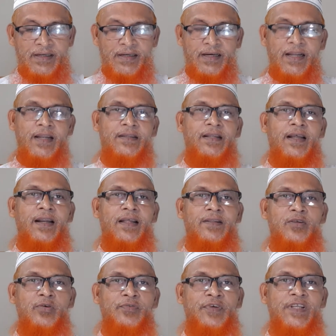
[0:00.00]
আল্লাহ তালা
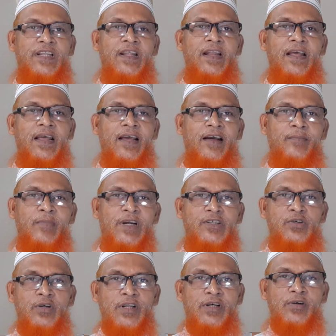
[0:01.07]
তৌফিক দিলে আমরা
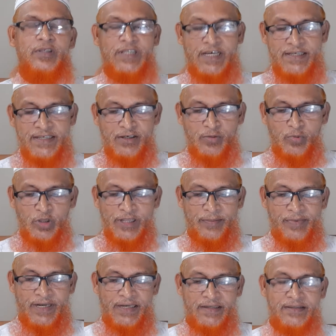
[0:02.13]
সঠিক কথাই যেন বলতে
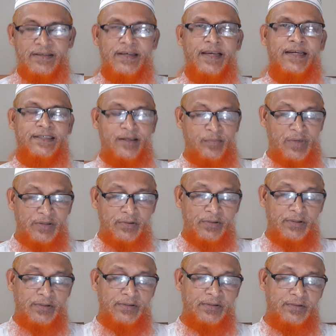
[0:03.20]
পারি এক নম্বর
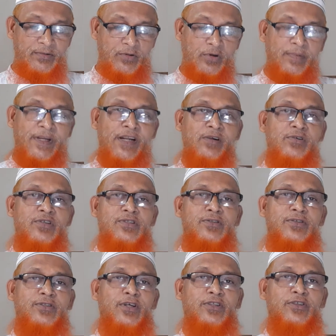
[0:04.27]
হলো কোরবানের গোস্ত
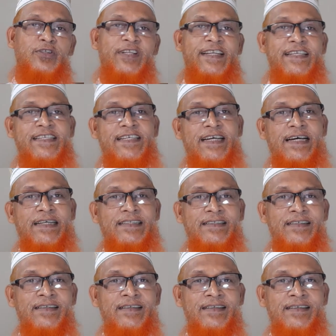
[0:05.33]
যতদিন ইচ্ছা
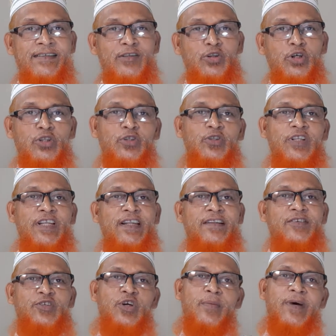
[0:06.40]
ততদিন
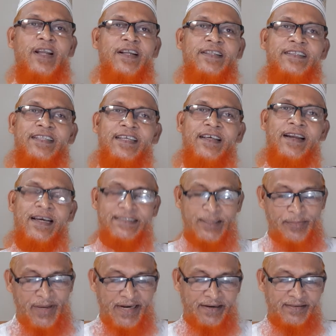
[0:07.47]
জমা রাখতে রাখতে
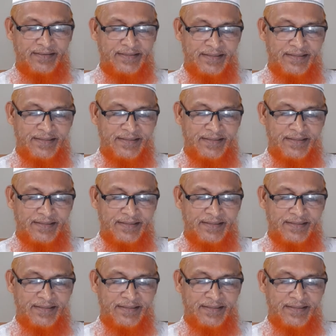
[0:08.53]
পারেন